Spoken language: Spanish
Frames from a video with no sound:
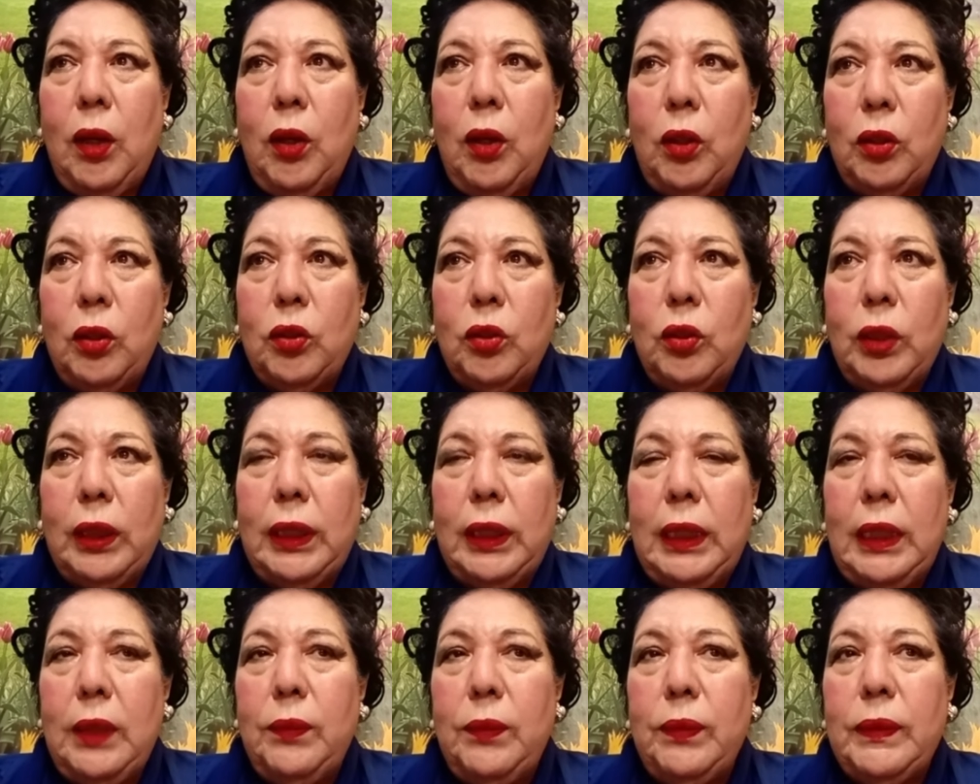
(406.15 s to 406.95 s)
otro
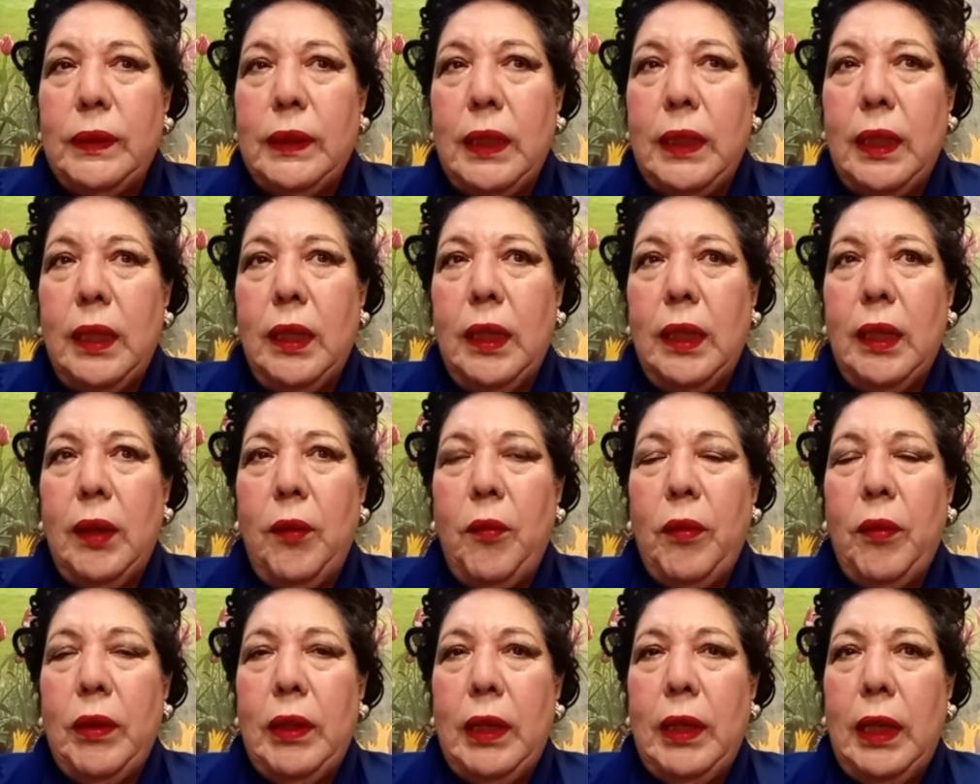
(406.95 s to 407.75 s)
eclipse
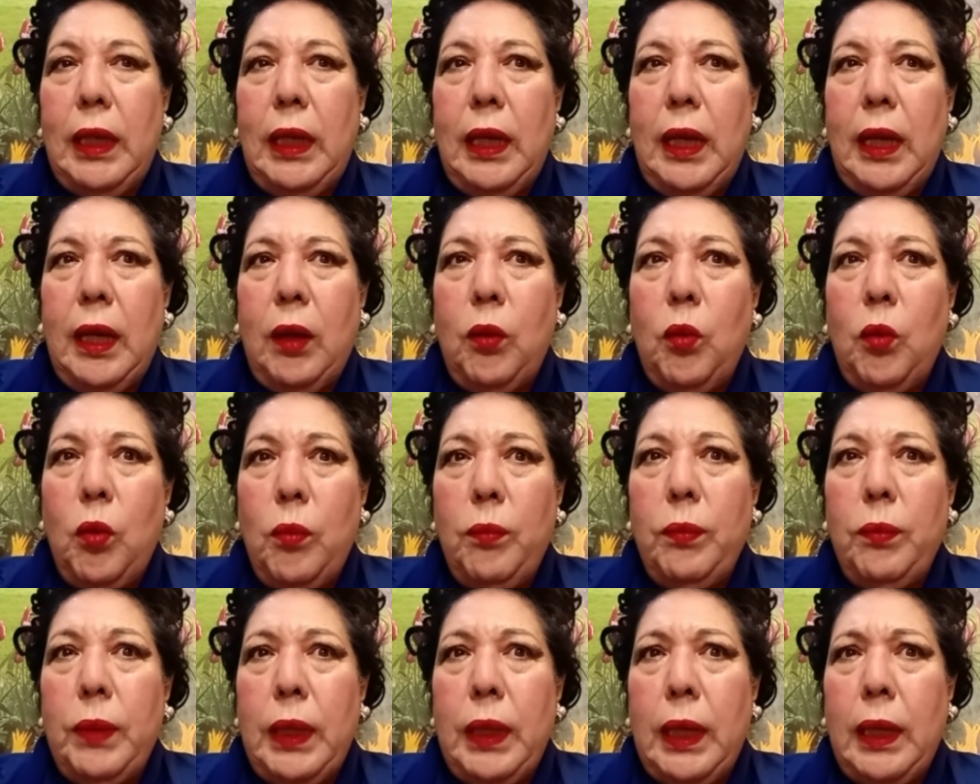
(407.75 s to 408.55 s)
y la
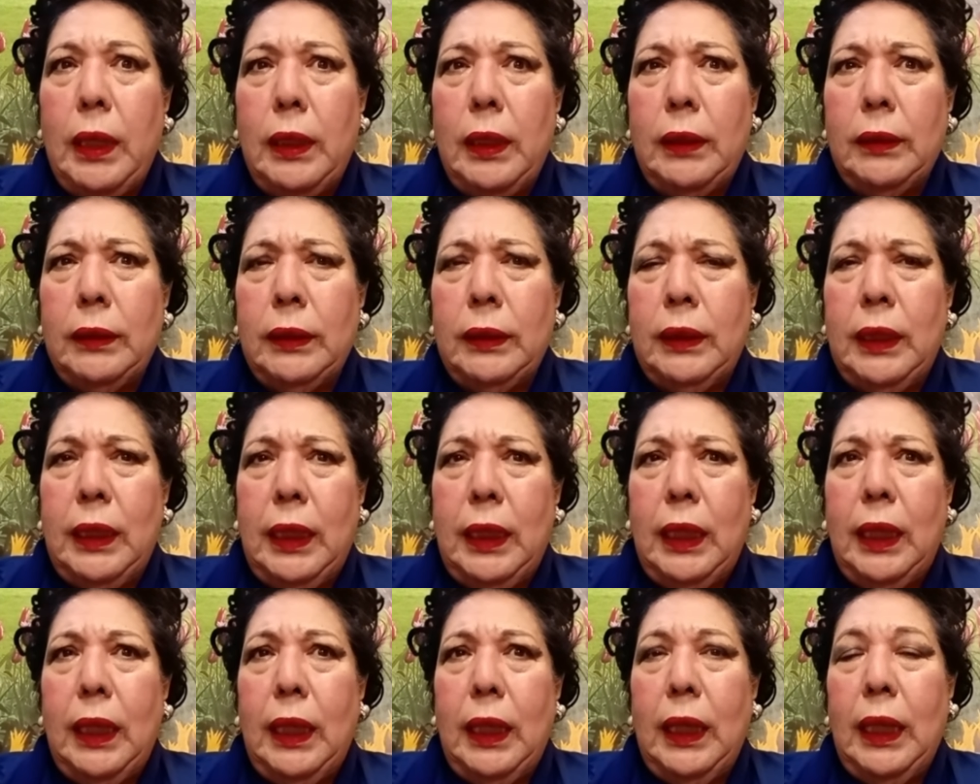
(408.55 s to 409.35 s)
umbra
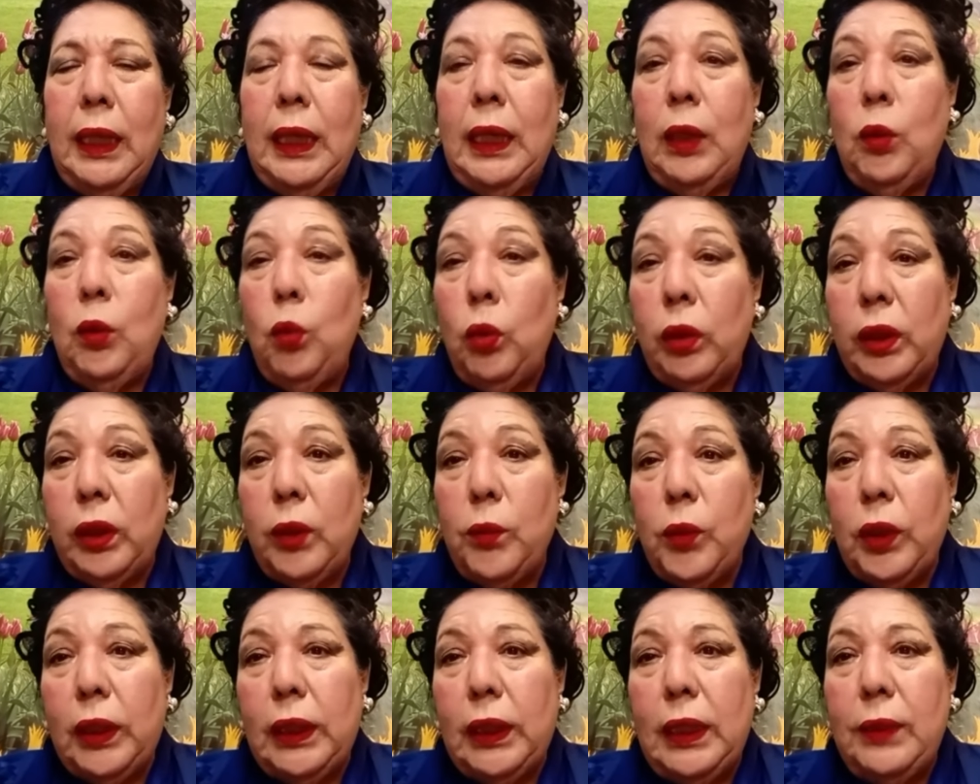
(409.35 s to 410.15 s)
del el
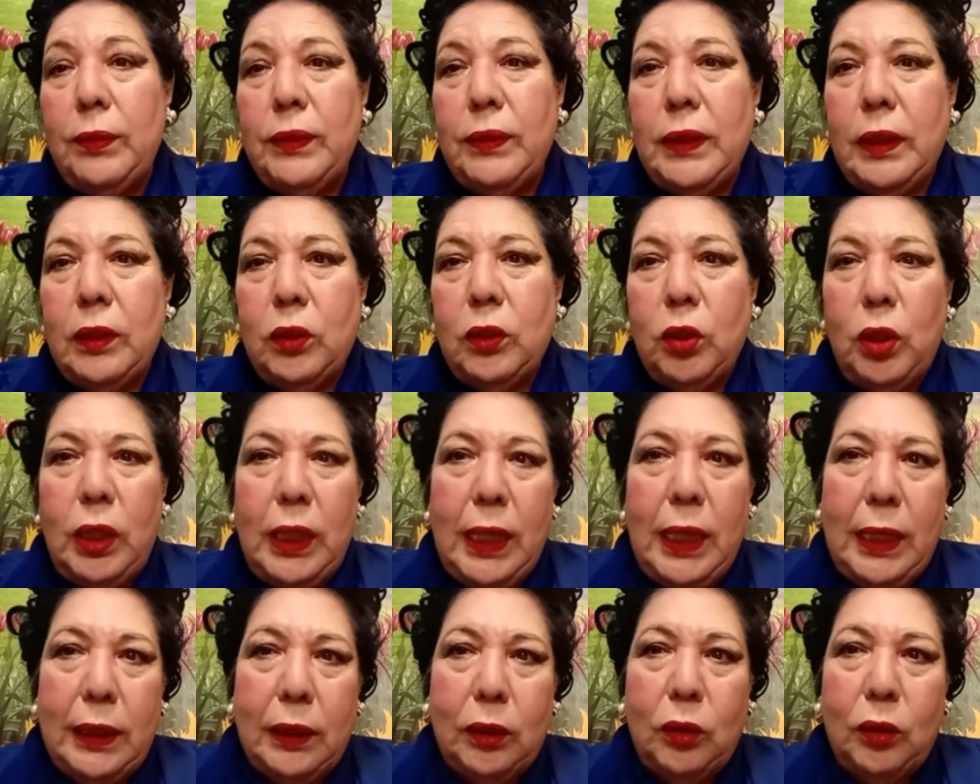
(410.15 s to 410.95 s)
último eclipse
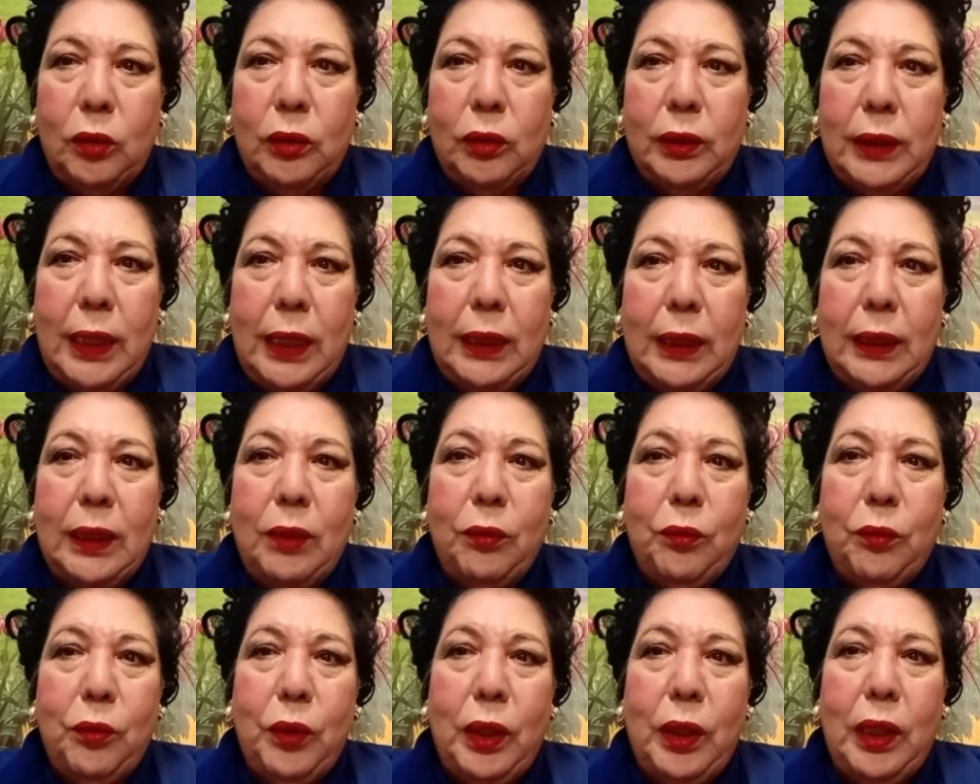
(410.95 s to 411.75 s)
solar total que
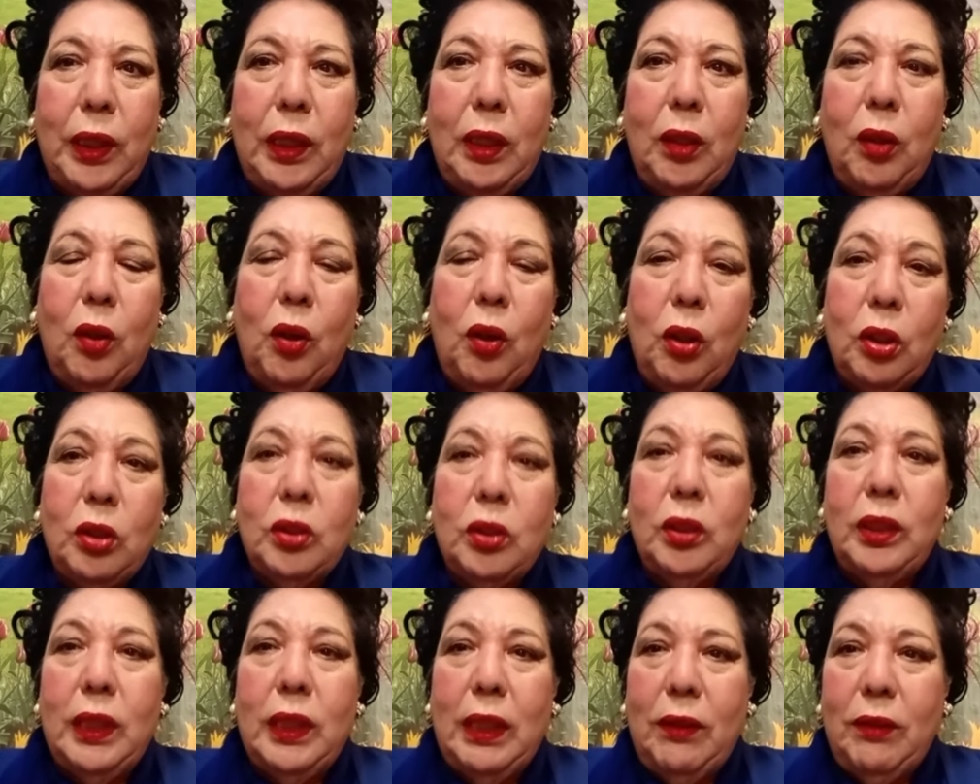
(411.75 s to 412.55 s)
fue el
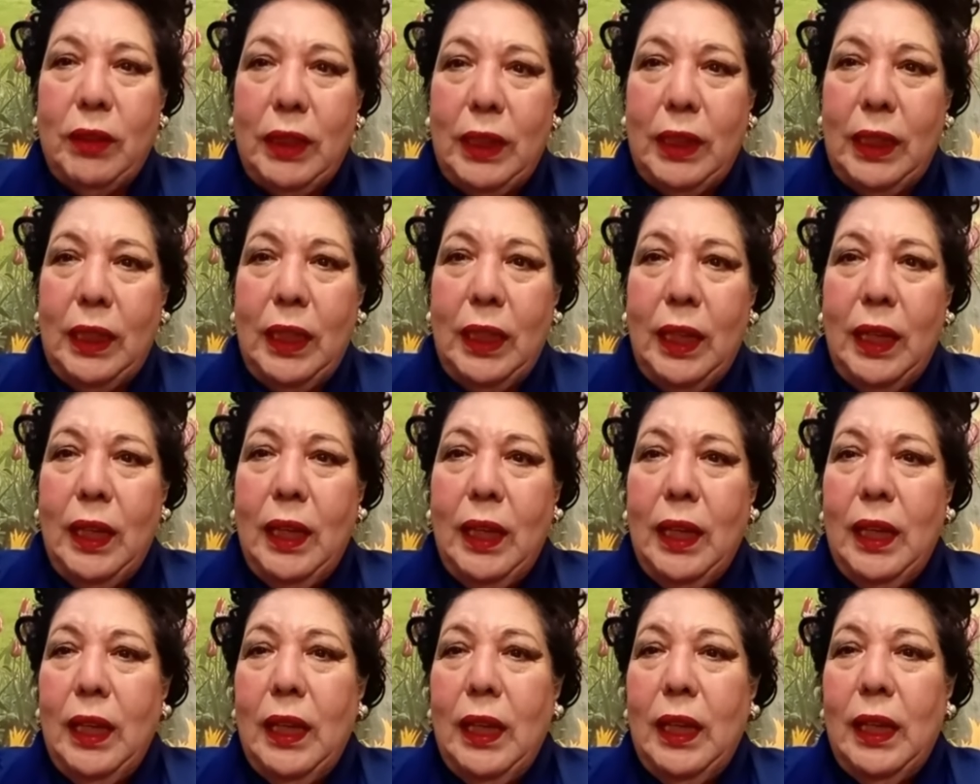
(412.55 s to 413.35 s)
8 de abril.
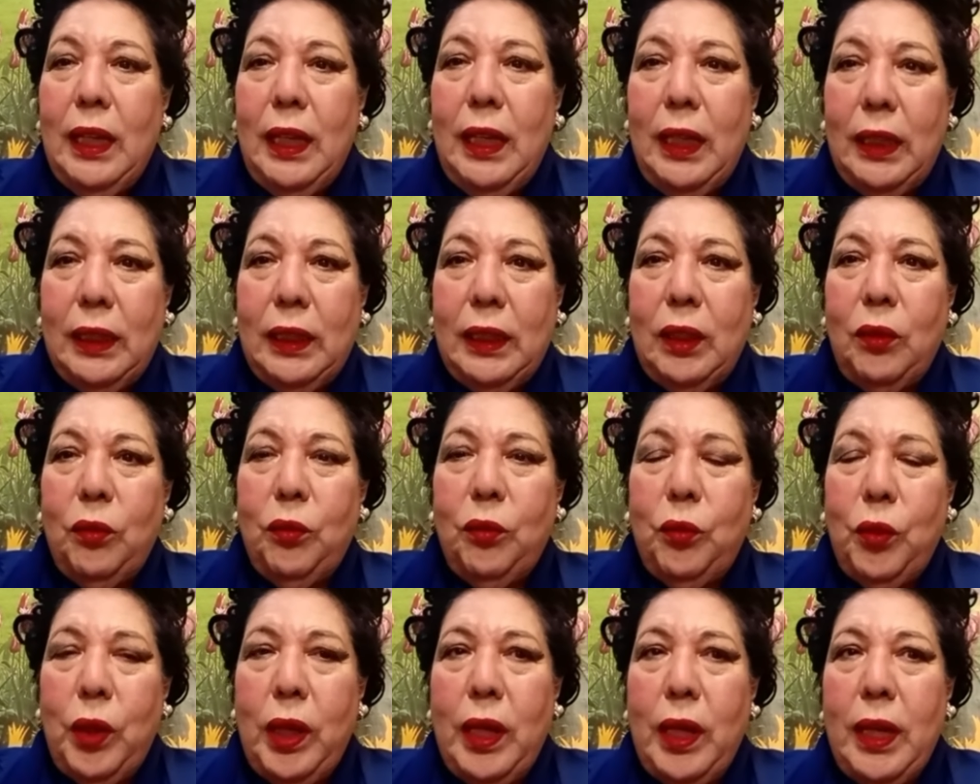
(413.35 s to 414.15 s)
Este
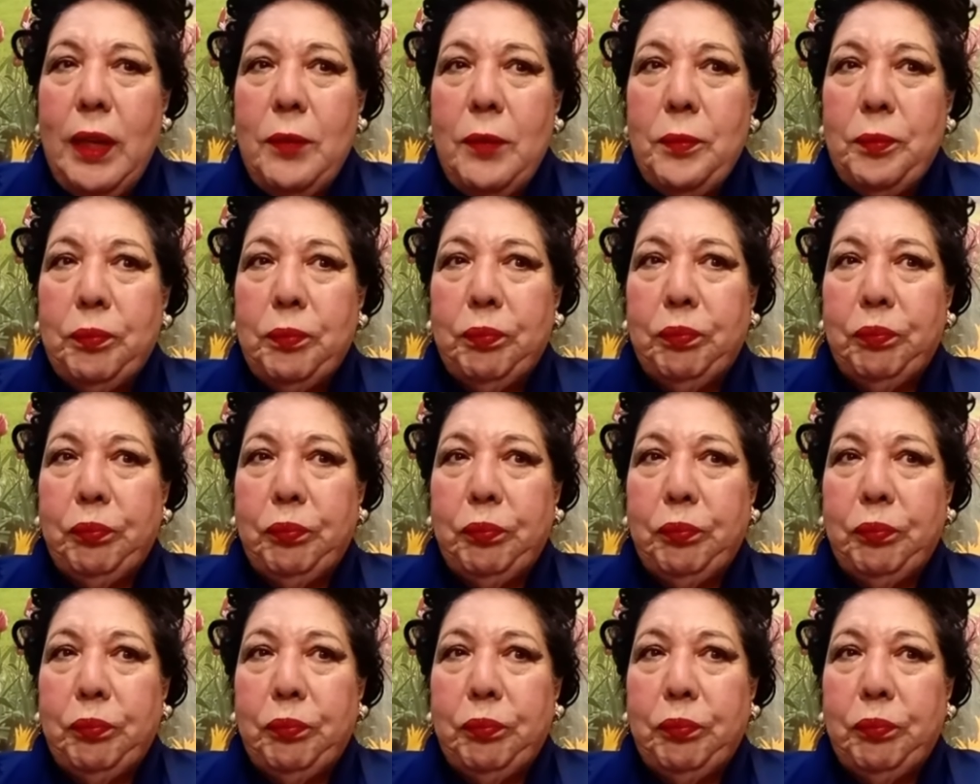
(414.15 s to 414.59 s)
fue,